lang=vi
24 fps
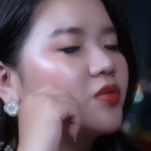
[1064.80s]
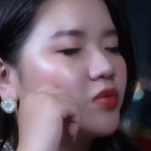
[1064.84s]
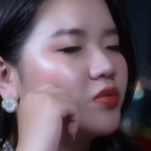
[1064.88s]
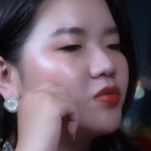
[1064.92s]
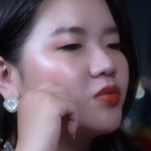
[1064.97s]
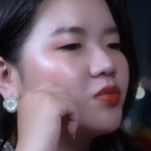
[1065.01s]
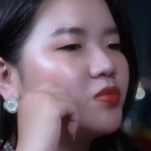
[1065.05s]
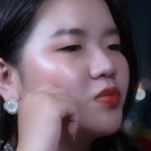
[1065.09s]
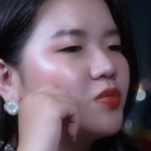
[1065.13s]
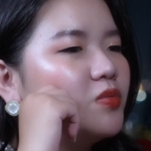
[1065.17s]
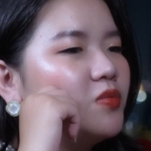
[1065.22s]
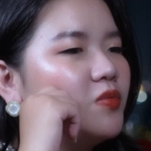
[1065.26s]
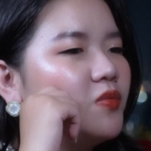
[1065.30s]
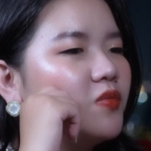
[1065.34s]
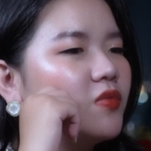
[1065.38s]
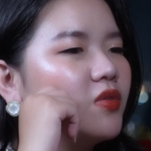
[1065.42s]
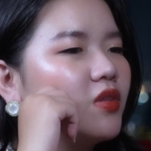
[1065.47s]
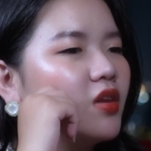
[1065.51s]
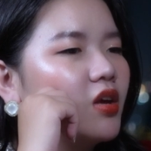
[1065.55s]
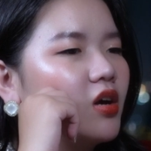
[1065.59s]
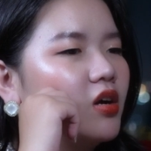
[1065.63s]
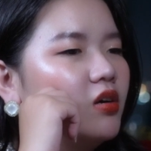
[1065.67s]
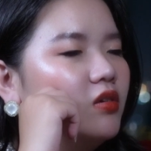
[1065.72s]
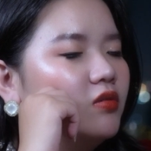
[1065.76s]
toàn
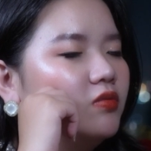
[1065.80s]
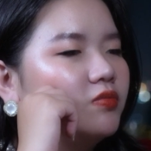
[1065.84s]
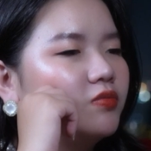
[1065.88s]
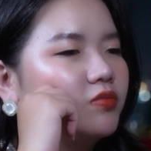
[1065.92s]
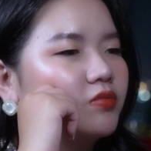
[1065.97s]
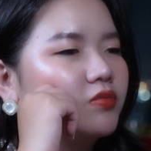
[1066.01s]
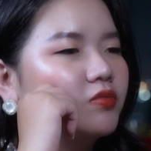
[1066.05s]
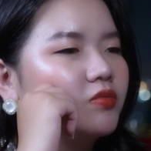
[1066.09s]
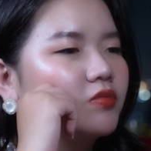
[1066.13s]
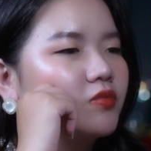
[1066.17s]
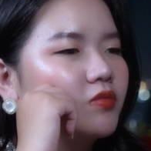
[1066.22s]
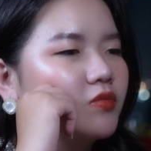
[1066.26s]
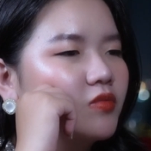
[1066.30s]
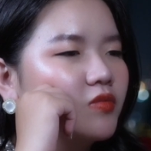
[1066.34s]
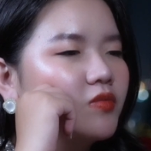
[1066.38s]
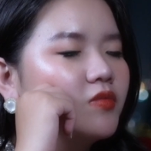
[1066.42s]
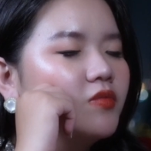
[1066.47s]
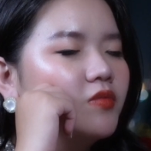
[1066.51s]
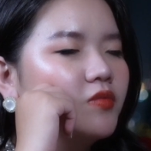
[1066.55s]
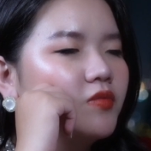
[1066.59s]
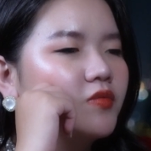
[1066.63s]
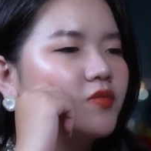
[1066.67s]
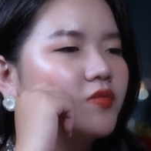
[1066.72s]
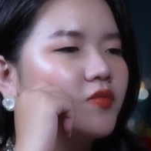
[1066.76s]
hơi dai hơn một tí
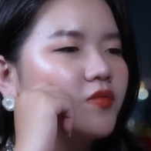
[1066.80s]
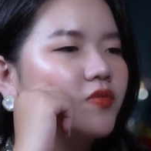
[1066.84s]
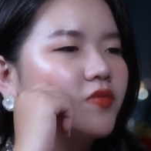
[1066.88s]
ừ.